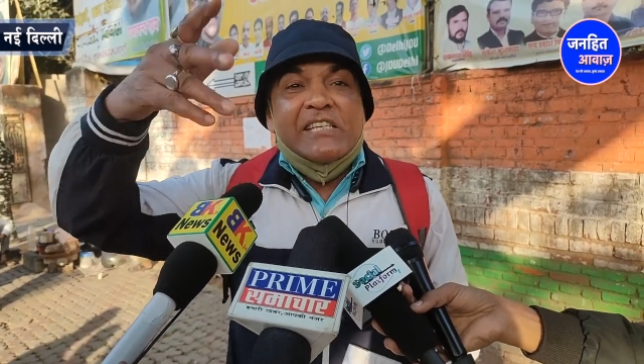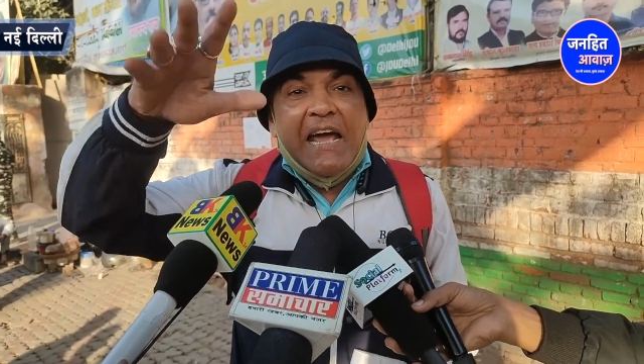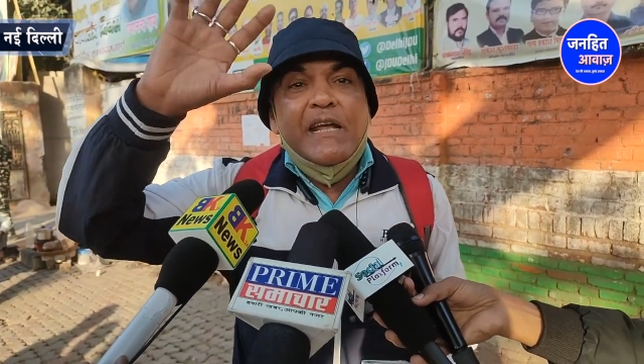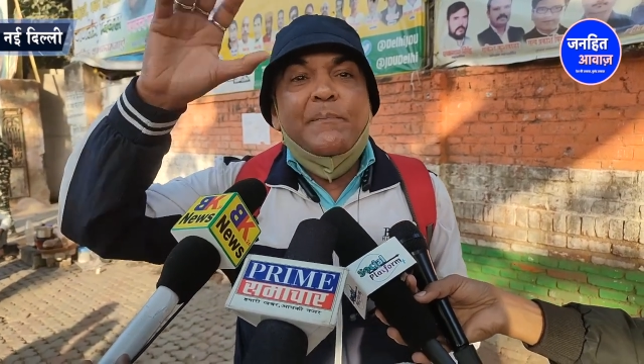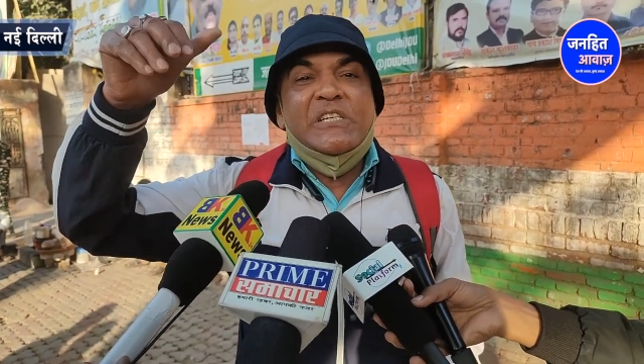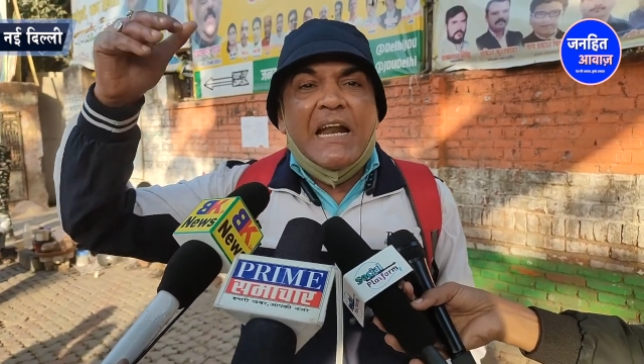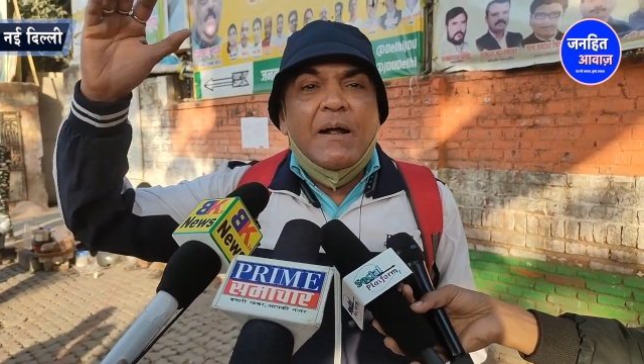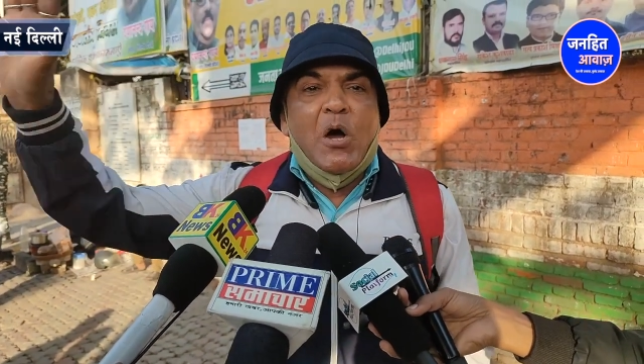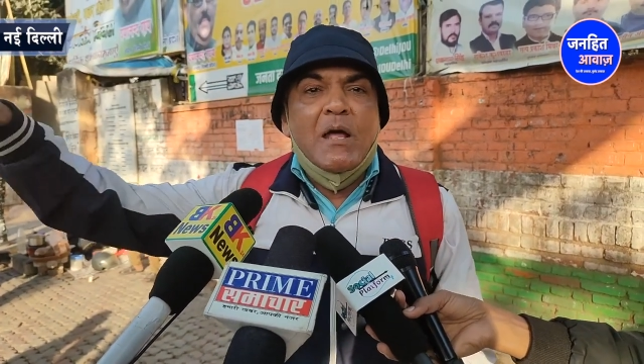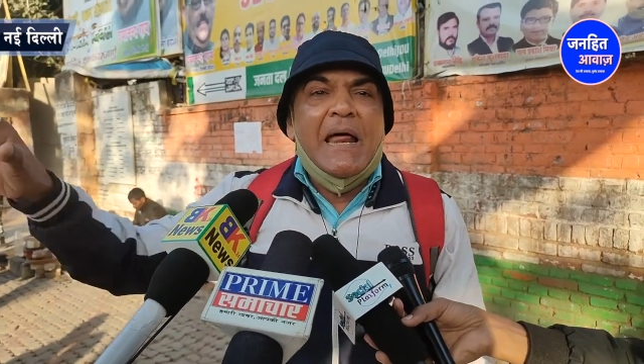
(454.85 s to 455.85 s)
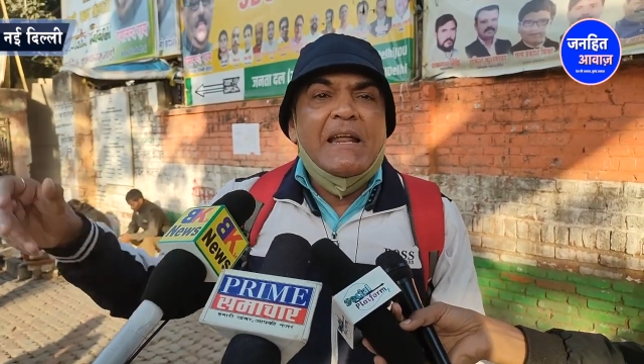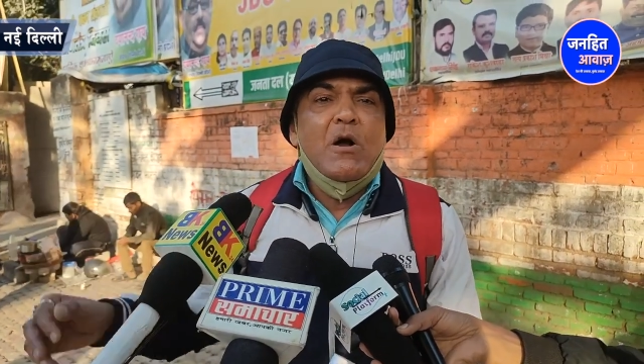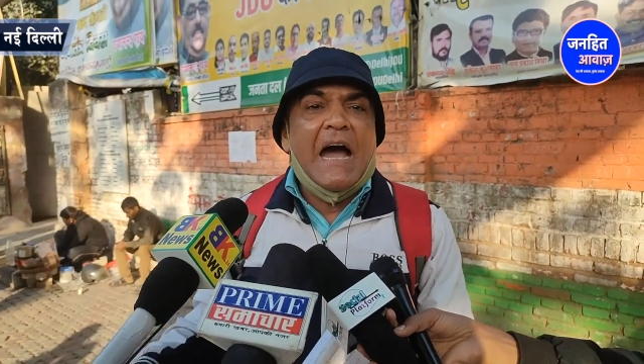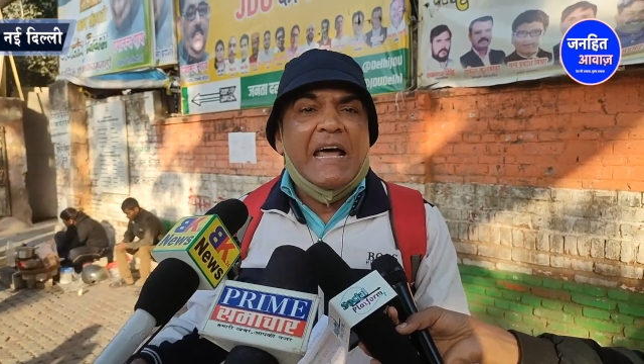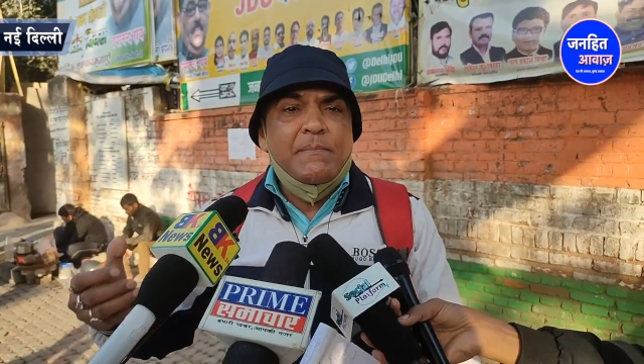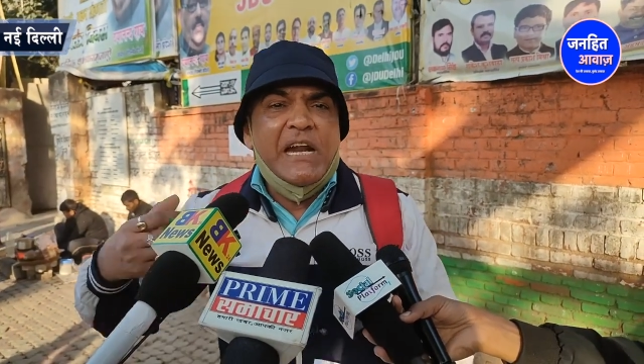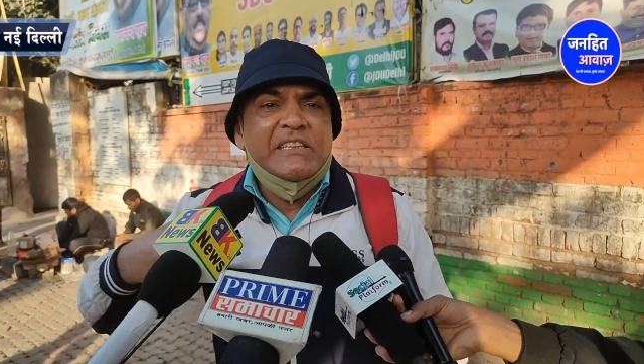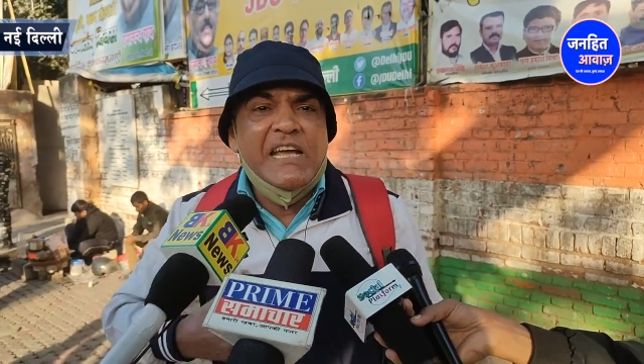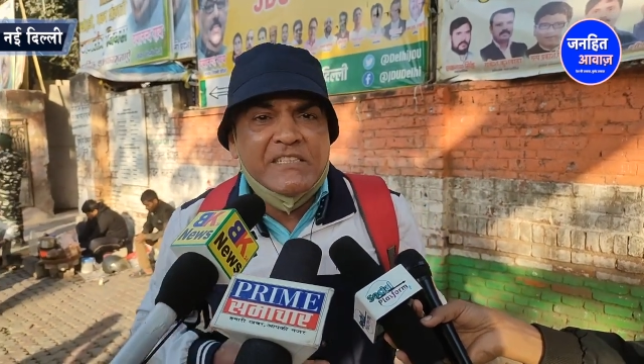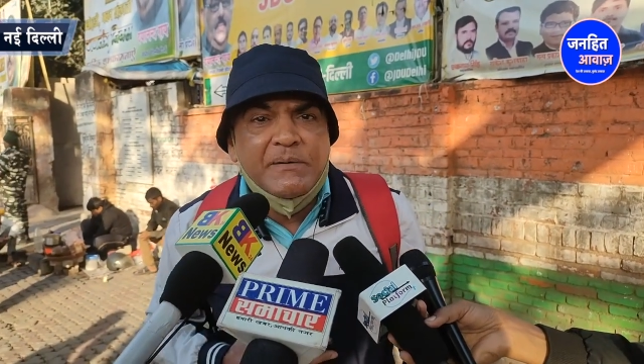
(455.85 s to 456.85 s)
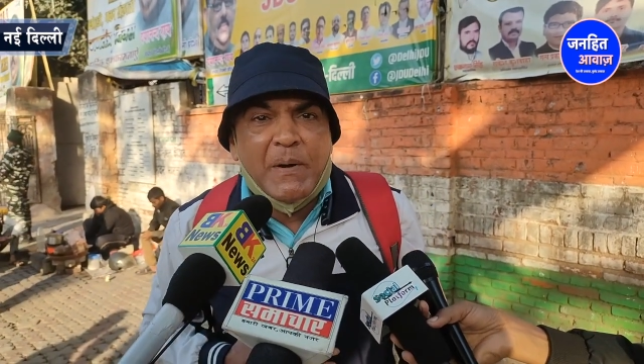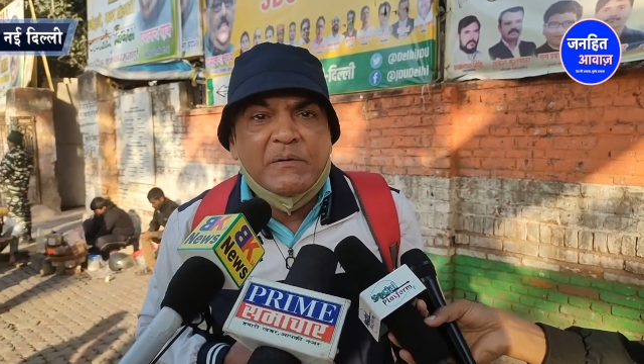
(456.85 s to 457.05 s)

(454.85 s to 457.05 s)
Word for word: सैनिक तो बेचारे भोले भाले वो गारे मेरे देश की